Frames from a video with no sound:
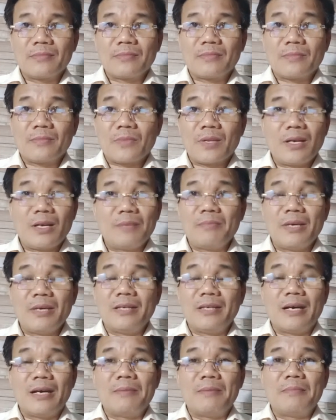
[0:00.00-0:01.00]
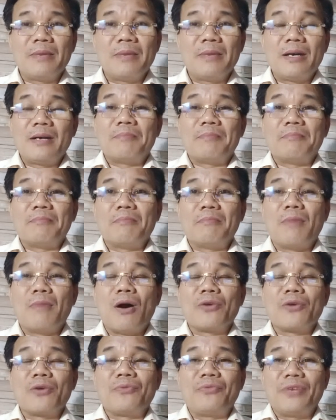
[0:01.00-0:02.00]
Thấy không? Bây giờ
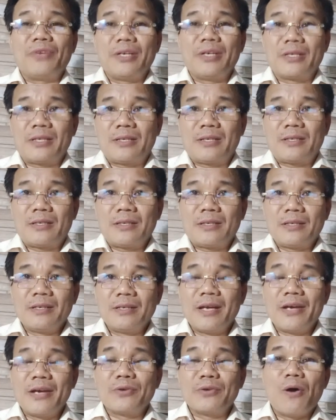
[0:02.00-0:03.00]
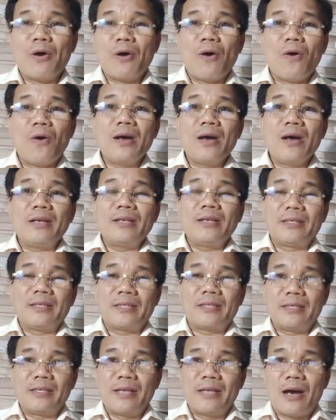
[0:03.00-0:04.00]
mọi việc đều đổ hết lên
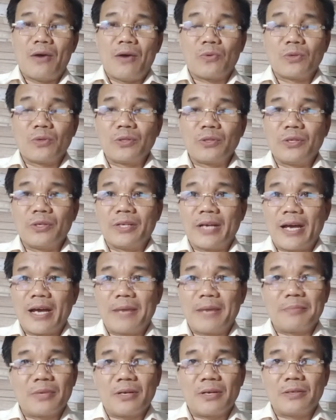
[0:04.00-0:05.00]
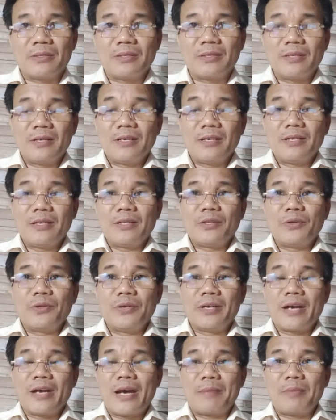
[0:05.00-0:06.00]
trên đầu của Thuyền Am rồi.
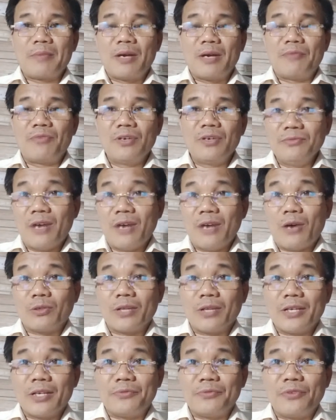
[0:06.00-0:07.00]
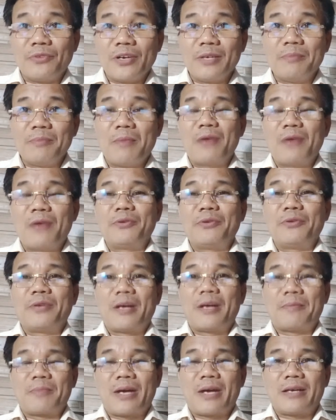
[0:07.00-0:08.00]
Thuyền Am đã vướng vào thị phi bao nhiêu
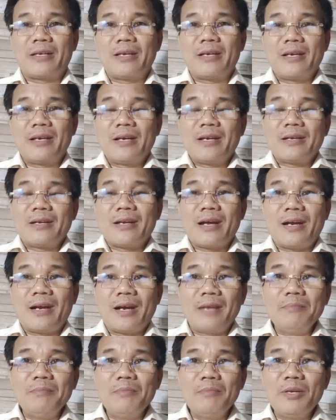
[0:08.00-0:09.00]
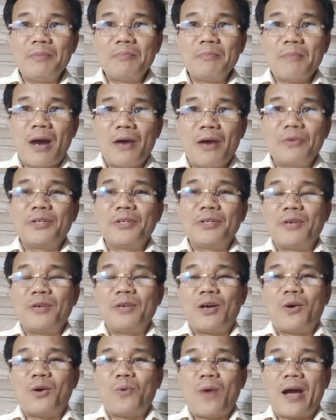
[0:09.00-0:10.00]
năm nay, đã gánh biết bao nhiêu
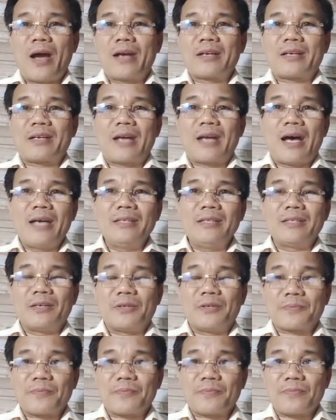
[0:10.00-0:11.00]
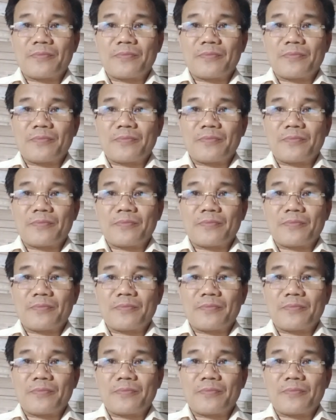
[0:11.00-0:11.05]
là oan trái rồi.